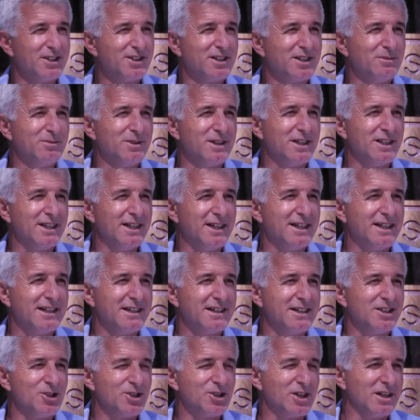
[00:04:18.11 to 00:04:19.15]
Atabey de
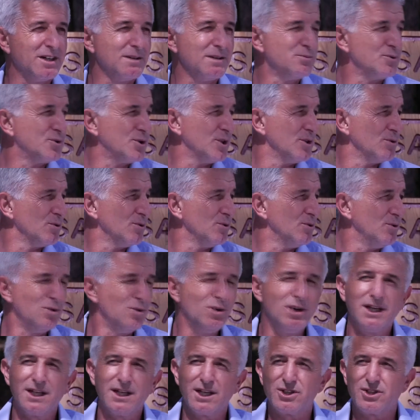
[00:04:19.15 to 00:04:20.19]
inşallah bu
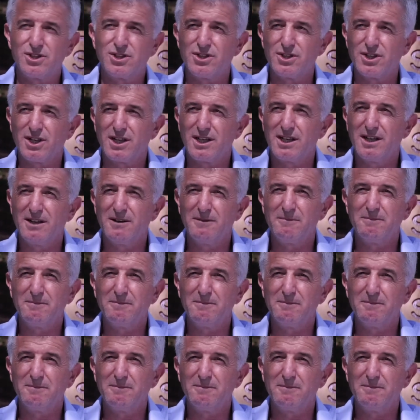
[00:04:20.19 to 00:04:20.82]
sezonu öyle geçirecek.